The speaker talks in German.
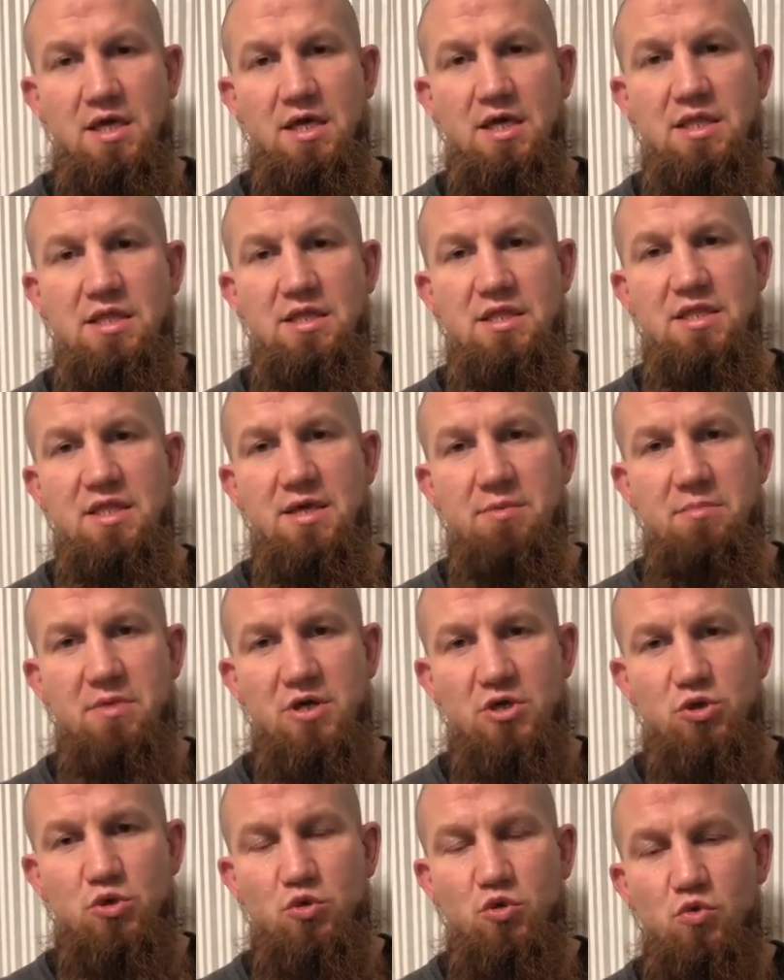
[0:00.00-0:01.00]

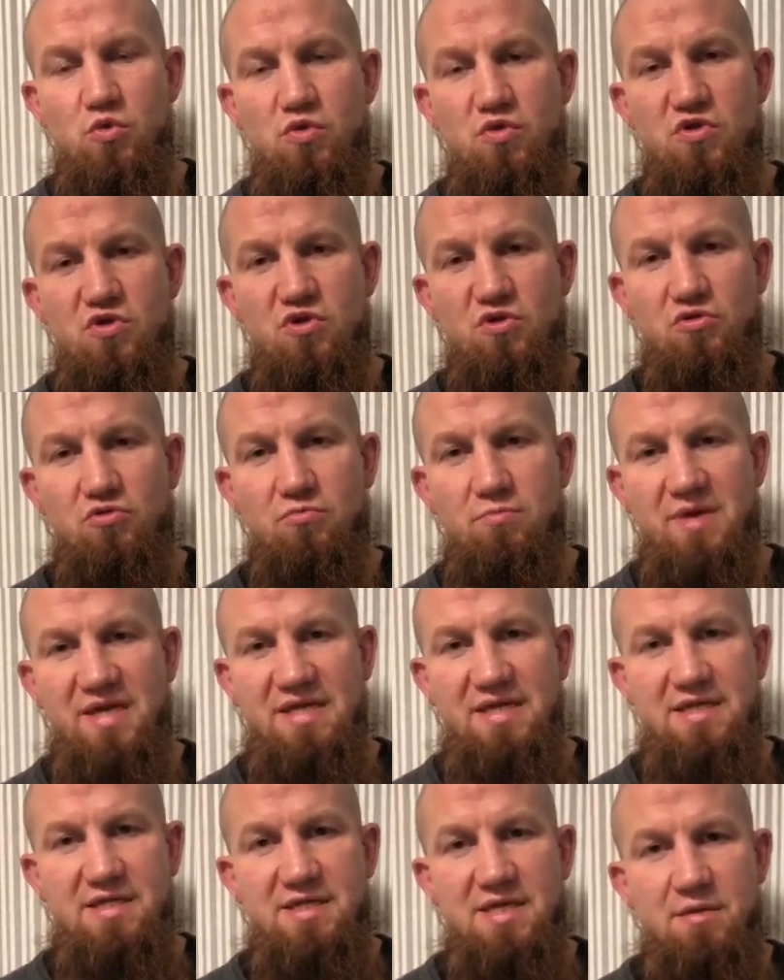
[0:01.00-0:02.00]
إِنَّمَا تُنذِرُ
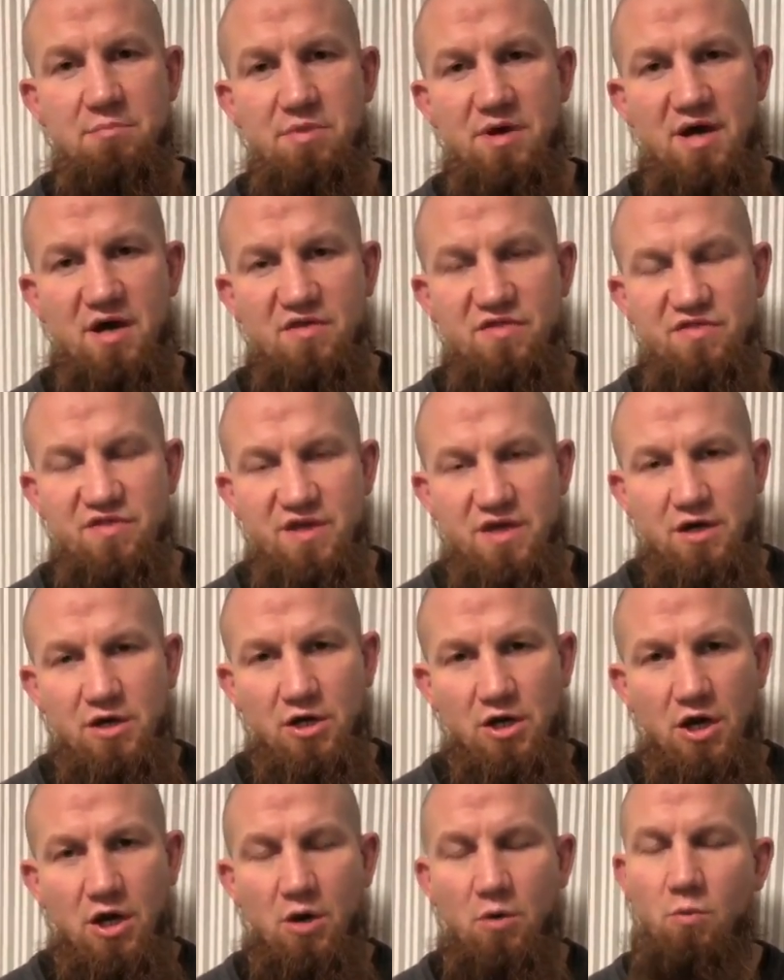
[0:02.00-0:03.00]
مَنِ اتَّبَعَ
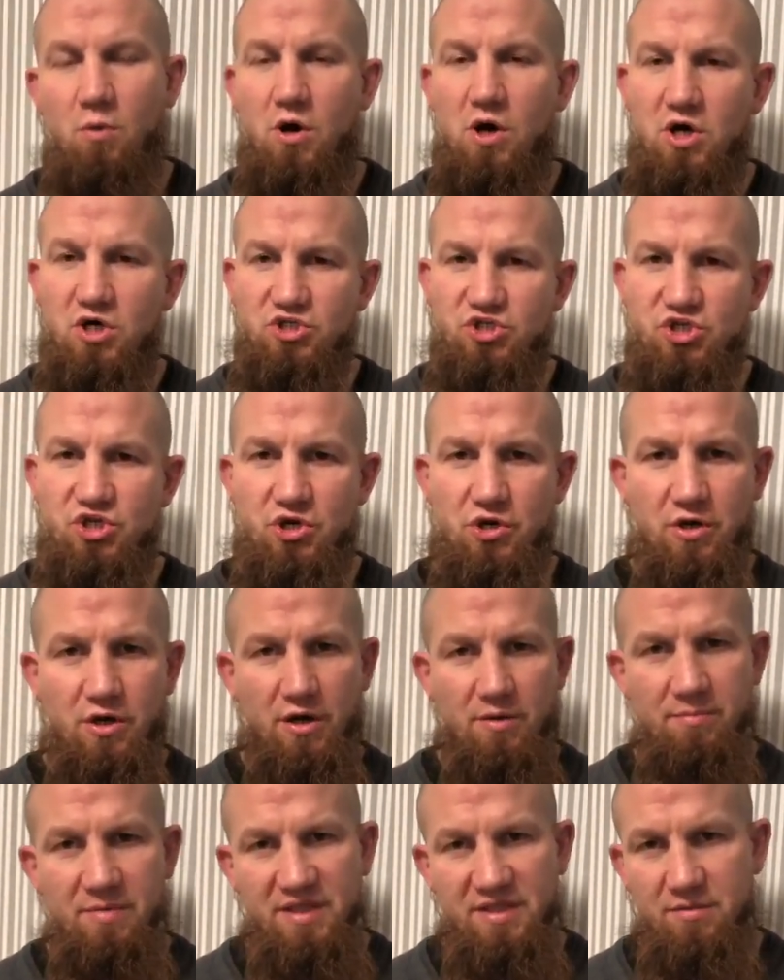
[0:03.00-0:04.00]
الذِّكْرَ وَخَشِيَ
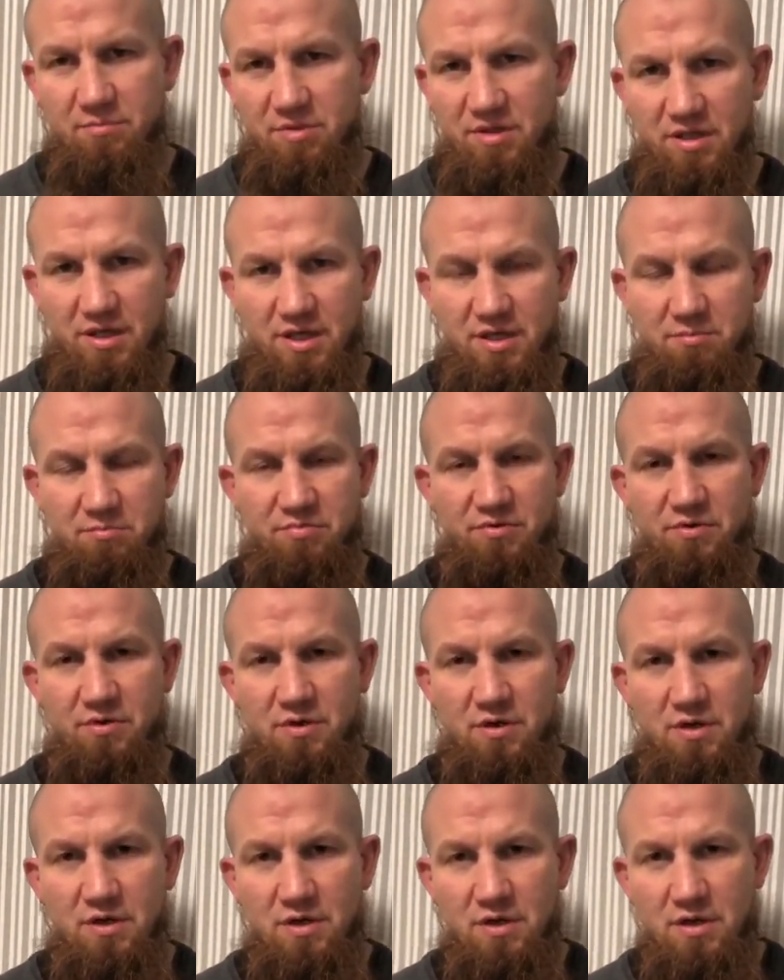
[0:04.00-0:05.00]
الرَّحْمَنَ بِالْغَيْبِ
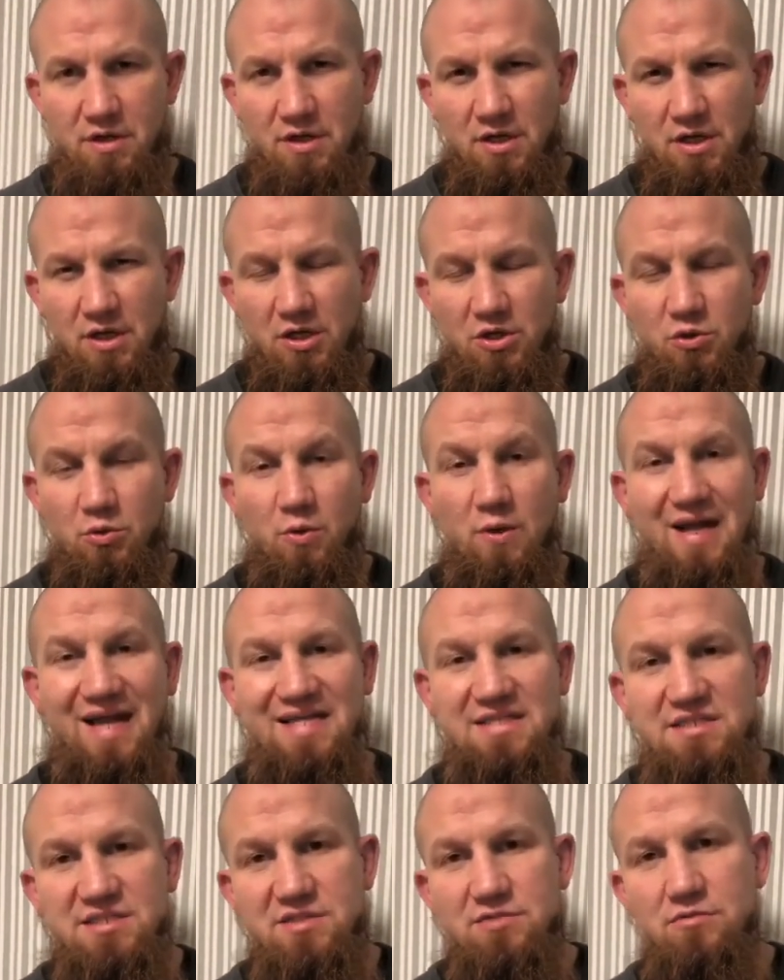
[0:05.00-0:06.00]
Du
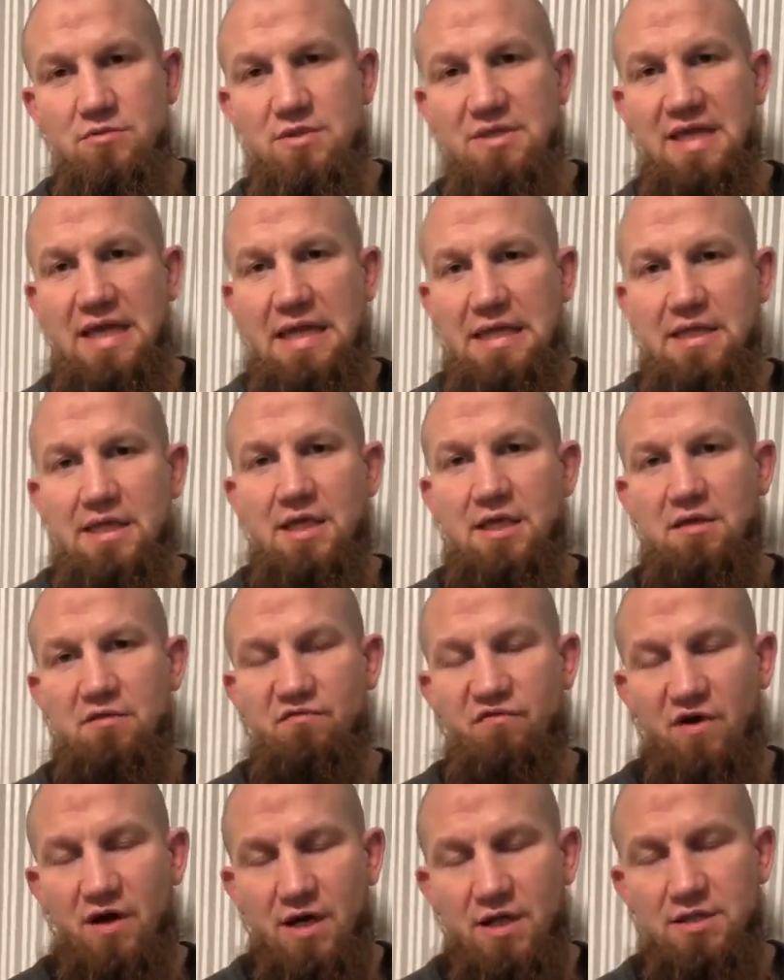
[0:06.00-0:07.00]
kannst nur
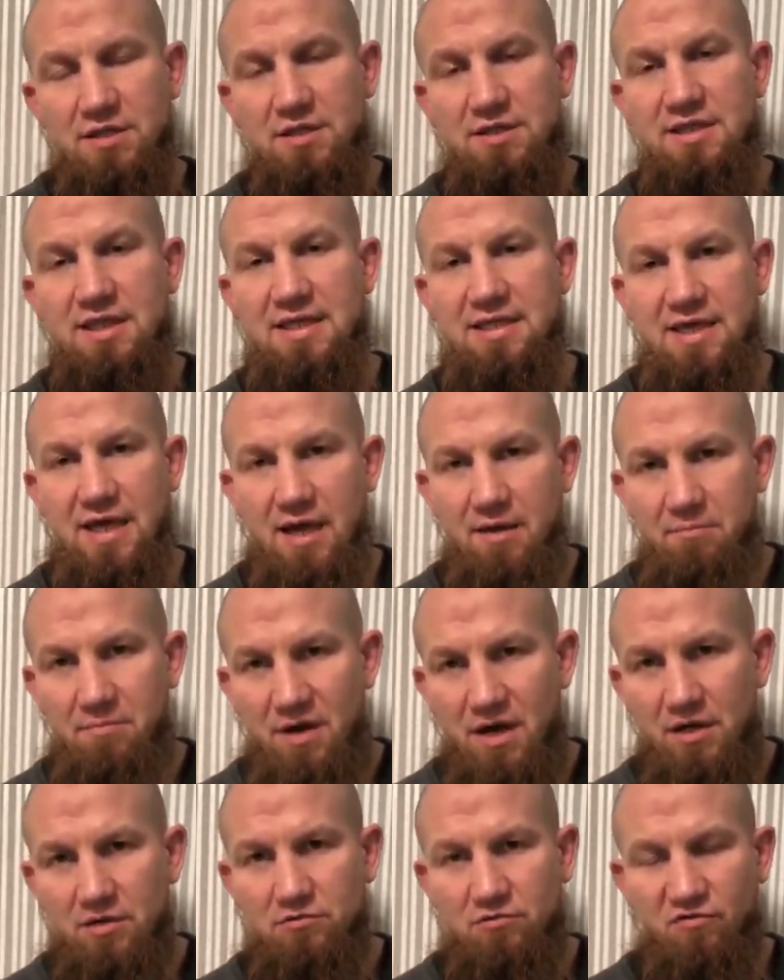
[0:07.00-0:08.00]
denjenigen warnen, der der
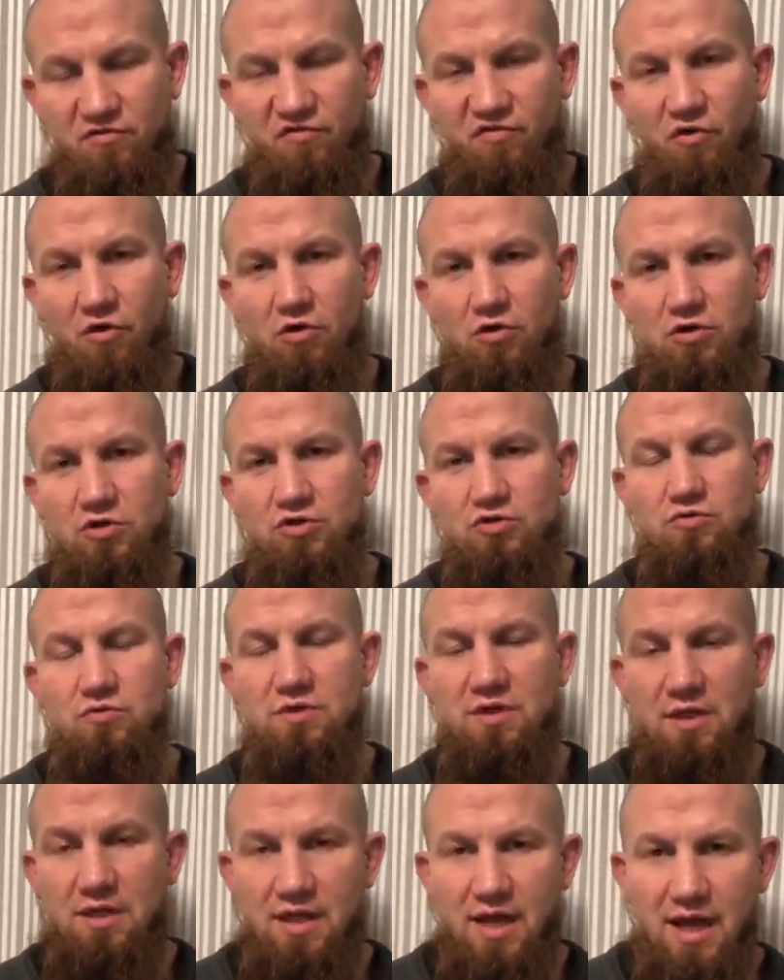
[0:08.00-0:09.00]
Ermahnung folgt
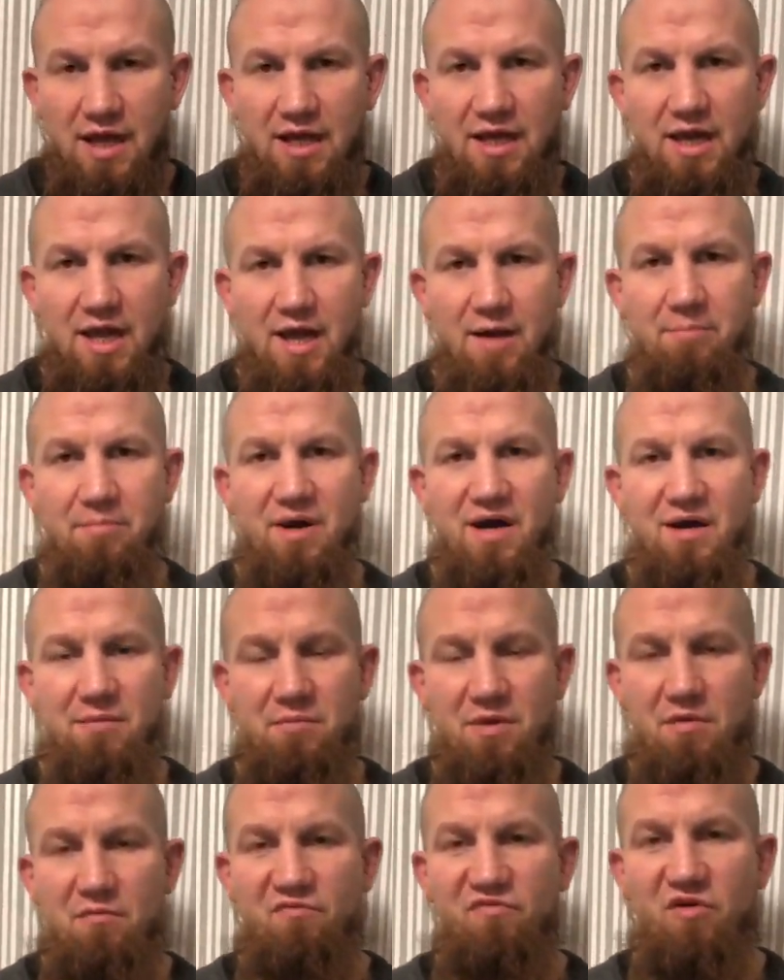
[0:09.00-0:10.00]
und den
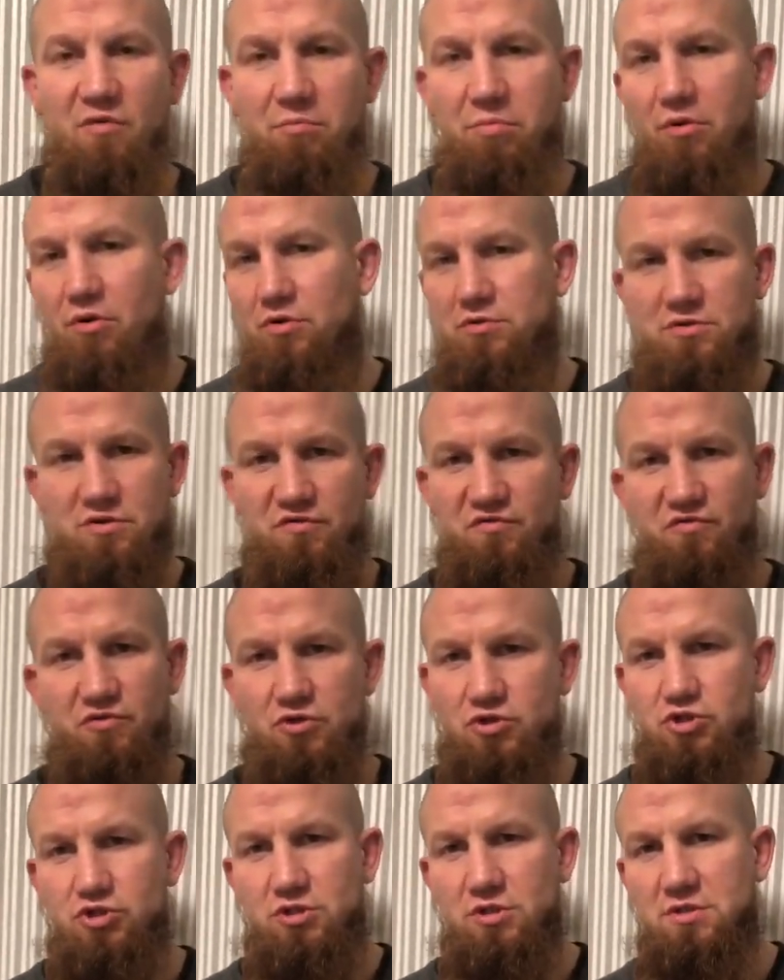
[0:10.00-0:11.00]
Allerbarme im Verborgenen
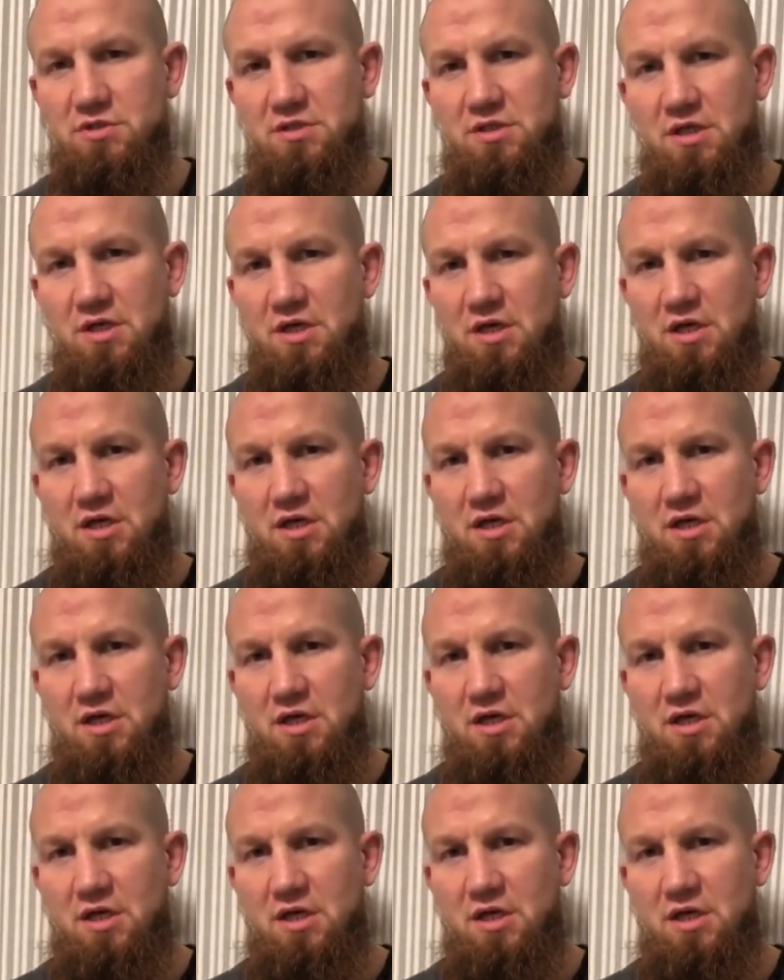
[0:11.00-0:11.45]
fürchtet.